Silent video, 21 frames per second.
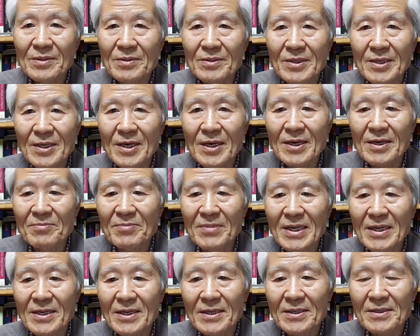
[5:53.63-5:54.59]
이게
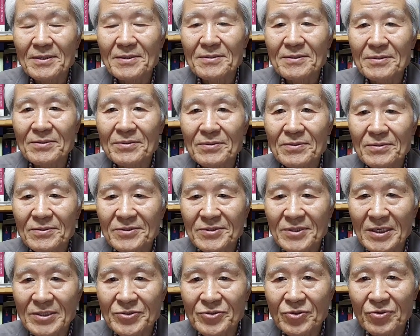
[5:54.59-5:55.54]
만약
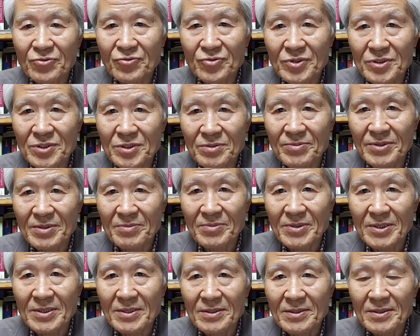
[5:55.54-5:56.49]
사실로 굳어져
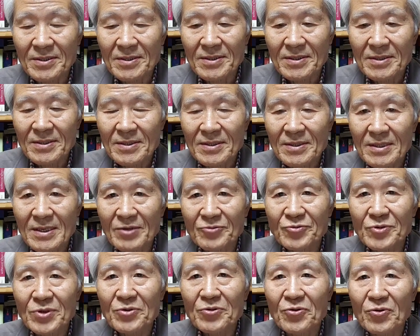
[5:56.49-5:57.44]
버리면은
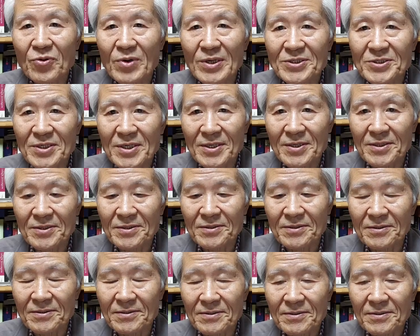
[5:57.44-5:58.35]
나중에 교과서에는